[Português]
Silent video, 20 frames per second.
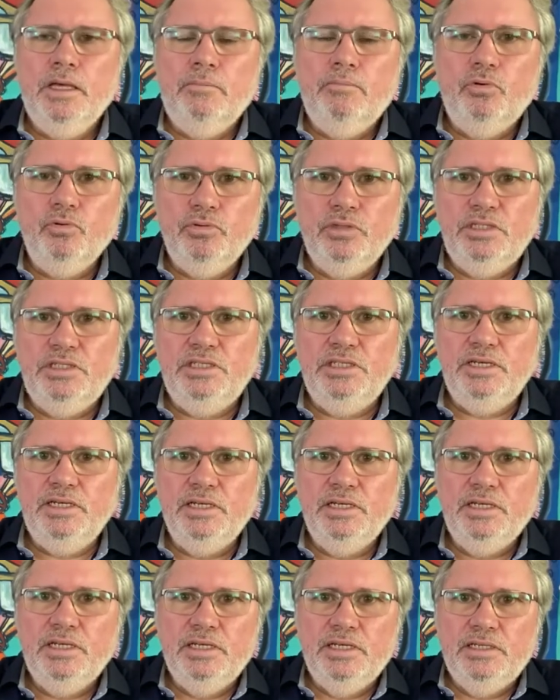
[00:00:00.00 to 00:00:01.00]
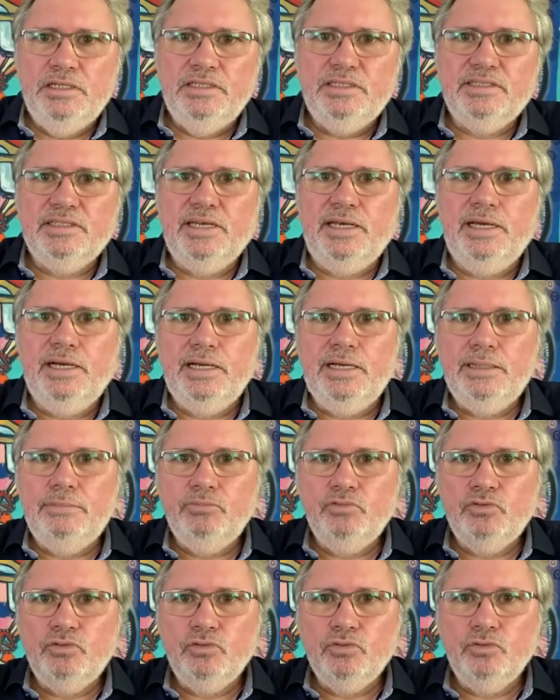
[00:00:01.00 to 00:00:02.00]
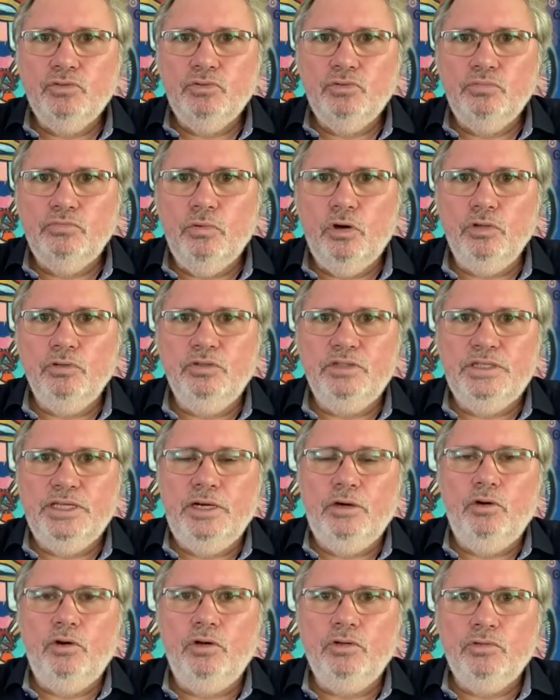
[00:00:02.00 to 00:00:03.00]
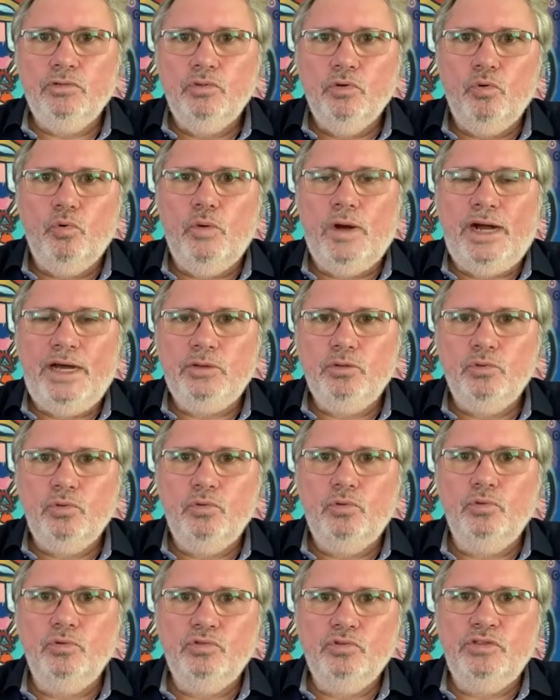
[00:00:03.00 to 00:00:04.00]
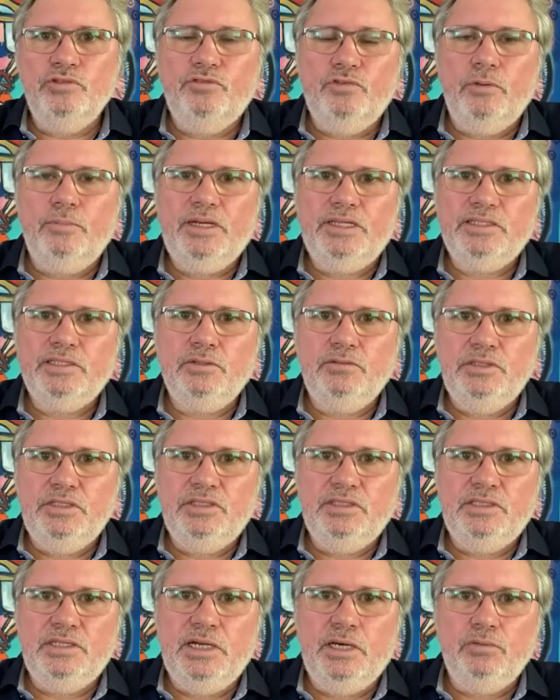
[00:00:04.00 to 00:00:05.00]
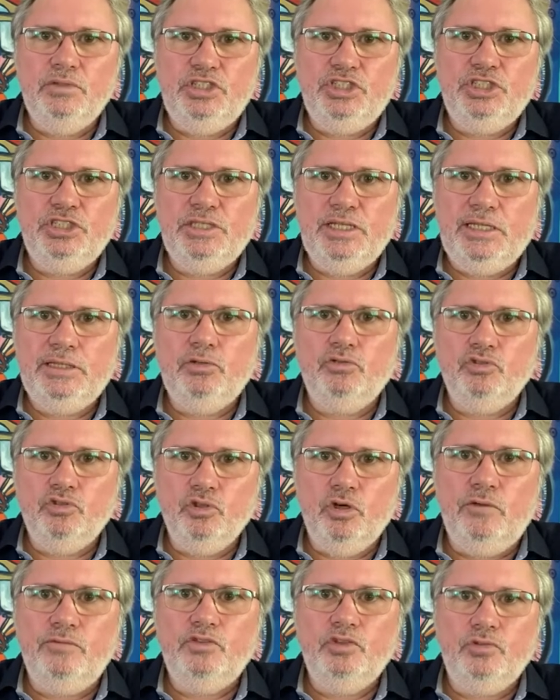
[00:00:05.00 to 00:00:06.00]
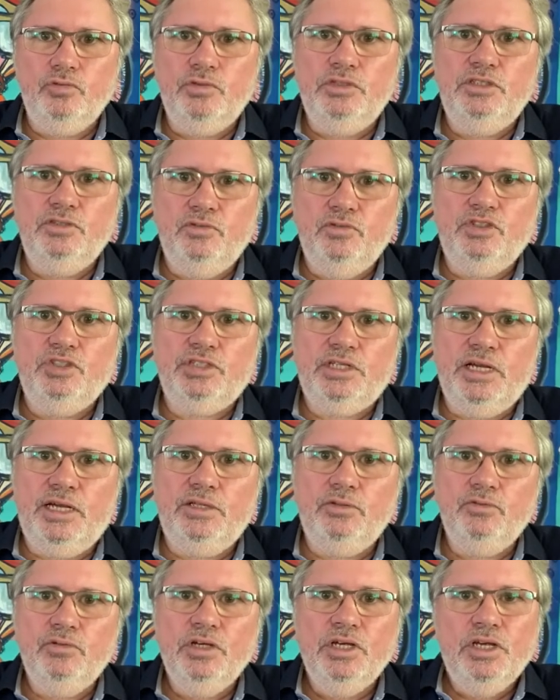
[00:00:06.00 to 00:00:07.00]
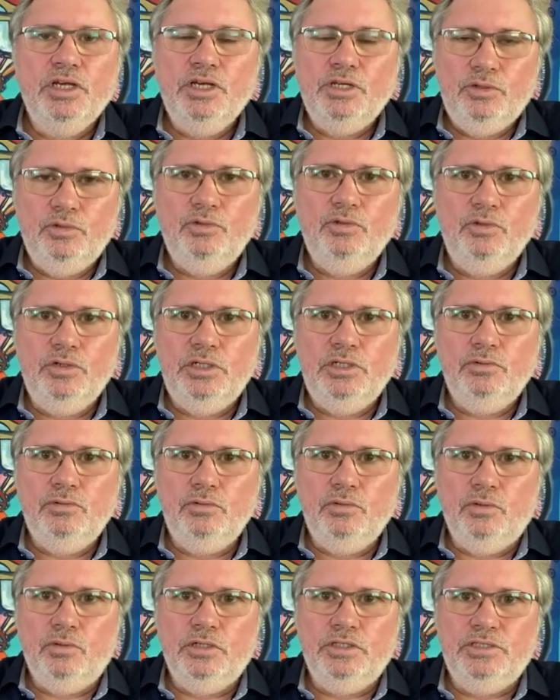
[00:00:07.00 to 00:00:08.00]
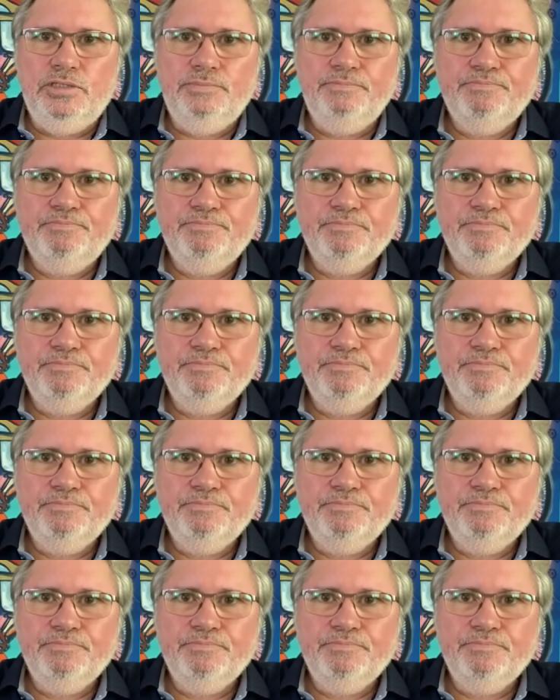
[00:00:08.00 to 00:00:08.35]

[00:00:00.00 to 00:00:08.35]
Bom dia. Encerramos o modo teórico do quarto curso de formação inicial destinado aos novos juízes do Estado do Rio Grande do Norte.